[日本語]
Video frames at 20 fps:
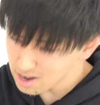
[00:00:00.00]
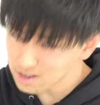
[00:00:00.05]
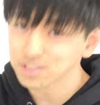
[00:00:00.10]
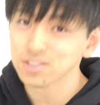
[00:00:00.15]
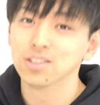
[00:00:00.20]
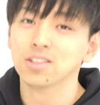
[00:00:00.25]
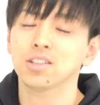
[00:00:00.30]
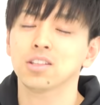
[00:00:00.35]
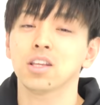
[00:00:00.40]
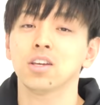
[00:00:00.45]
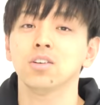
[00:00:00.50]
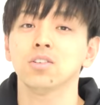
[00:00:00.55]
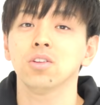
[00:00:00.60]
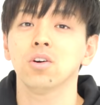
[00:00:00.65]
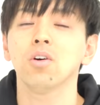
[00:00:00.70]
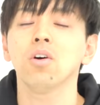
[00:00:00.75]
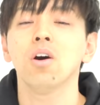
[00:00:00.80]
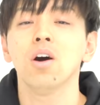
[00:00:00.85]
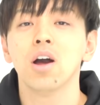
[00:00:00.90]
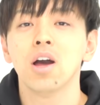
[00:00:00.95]
やるっていう
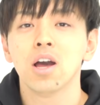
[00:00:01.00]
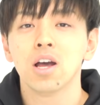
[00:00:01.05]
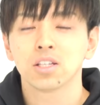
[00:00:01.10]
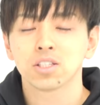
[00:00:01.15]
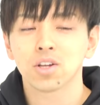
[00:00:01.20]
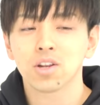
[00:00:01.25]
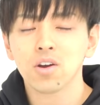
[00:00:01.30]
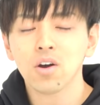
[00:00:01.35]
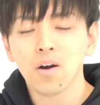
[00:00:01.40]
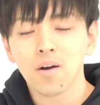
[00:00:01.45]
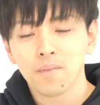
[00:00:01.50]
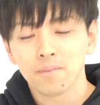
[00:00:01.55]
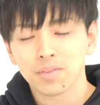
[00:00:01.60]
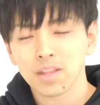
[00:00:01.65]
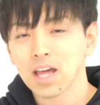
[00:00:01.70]
のを、それを